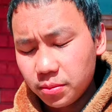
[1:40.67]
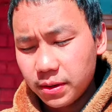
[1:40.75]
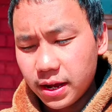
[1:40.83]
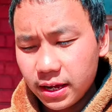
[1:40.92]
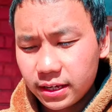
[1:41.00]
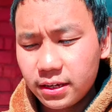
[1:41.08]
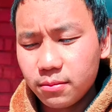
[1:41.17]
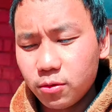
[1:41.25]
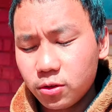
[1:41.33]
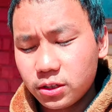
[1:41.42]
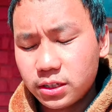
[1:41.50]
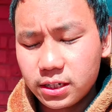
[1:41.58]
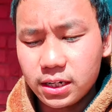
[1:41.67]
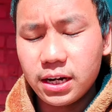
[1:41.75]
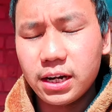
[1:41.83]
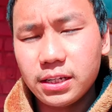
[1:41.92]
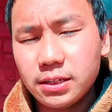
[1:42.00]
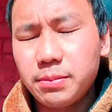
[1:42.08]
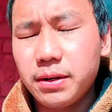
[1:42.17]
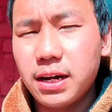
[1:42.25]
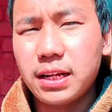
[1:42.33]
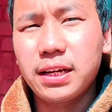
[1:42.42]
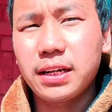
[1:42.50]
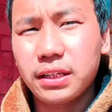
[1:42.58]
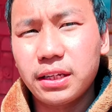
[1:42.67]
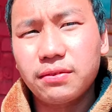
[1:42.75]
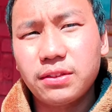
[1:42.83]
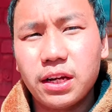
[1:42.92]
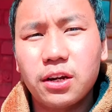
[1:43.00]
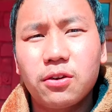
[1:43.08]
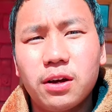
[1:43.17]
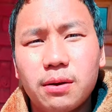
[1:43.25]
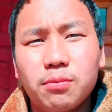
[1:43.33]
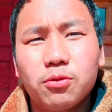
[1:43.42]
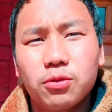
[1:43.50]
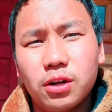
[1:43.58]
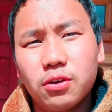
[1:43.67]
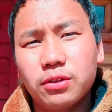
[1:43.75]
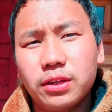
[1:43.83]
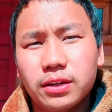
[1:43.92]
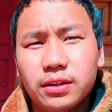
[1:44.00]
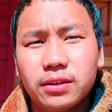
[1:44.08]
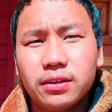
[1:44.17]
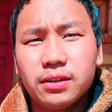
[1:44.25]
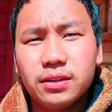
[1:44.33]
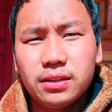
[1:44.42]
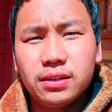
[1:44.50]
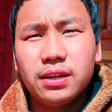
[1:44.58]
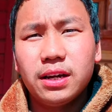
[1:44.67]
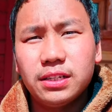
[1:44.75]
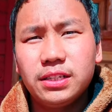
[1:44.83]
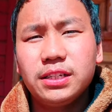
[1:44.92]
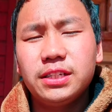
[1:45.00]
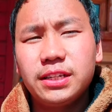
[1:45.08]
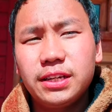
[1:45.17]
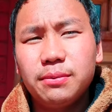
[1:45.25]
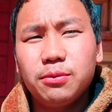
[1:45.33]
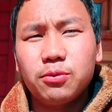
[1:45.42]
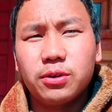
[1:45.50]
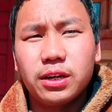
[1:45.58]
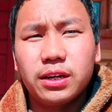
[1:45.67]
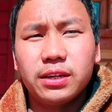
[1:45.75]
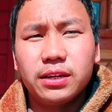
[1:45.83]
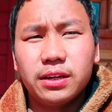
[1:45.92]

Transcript: में बनाई की मोनास्ट्री ले लीजिए फिर लद्दाख की तरफ जाना होगा अच्छा की भी उन्होंने बनाई है हाँ जी हाँ जी की भी उनका